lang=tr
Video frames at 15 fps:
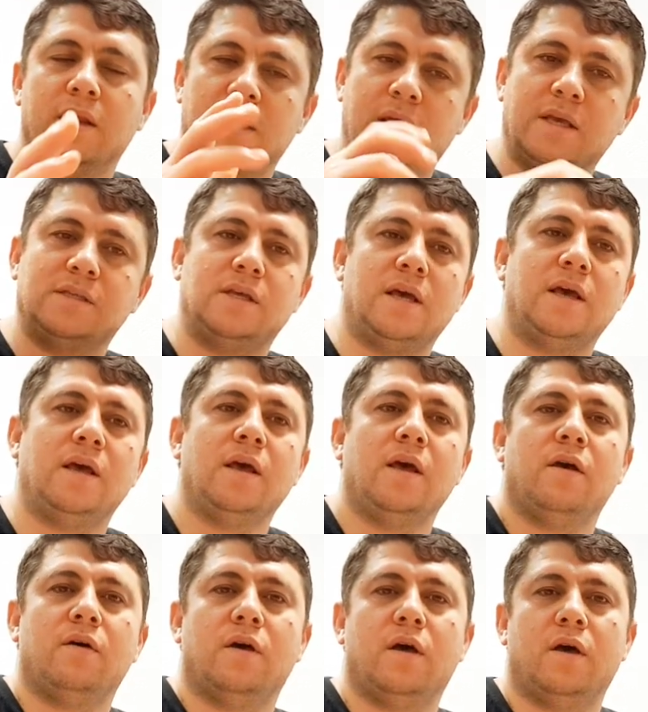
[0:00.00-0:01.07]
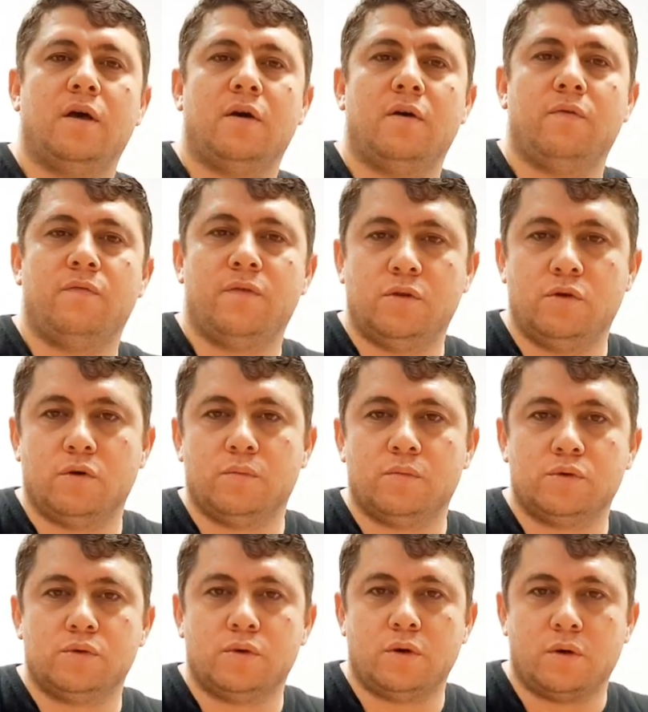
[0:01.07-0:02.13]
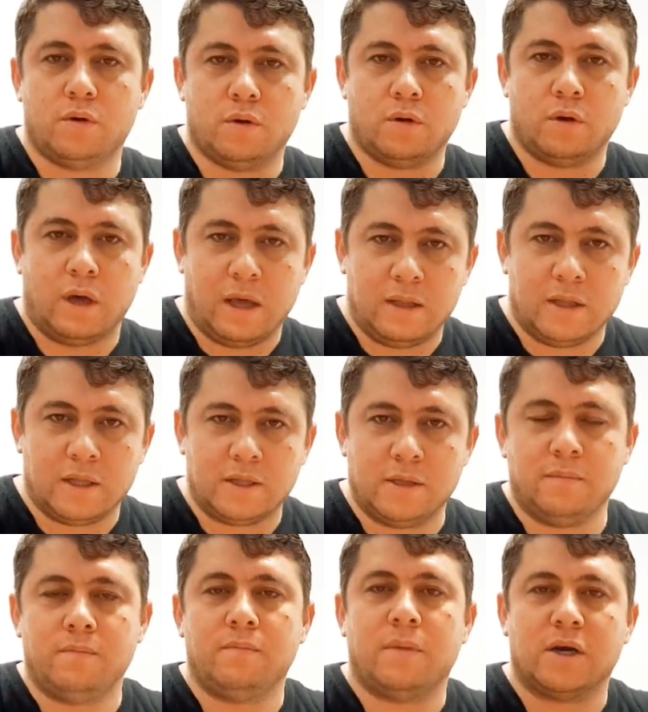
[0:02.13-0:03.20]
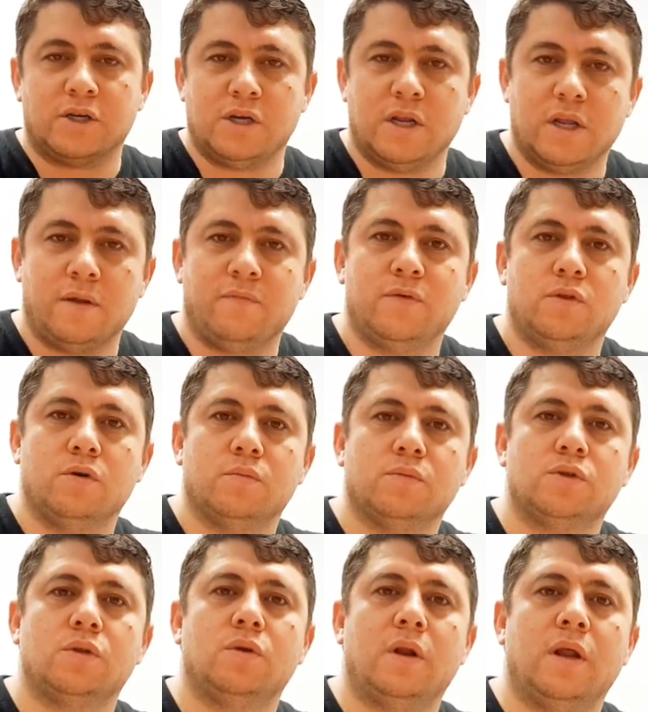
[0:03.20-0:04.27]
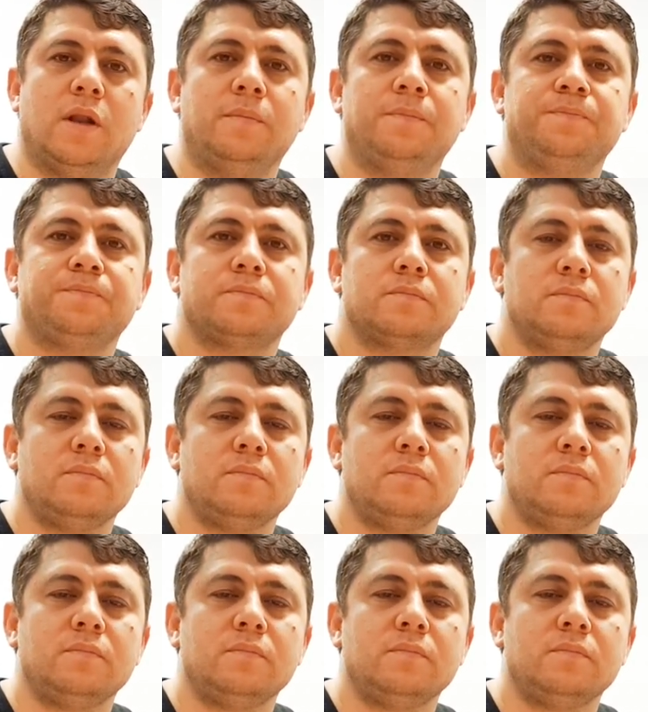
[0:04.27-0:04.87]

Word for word: Neyse e, videomuzu e, anlatayım. Başlayalım videomuza dönelim.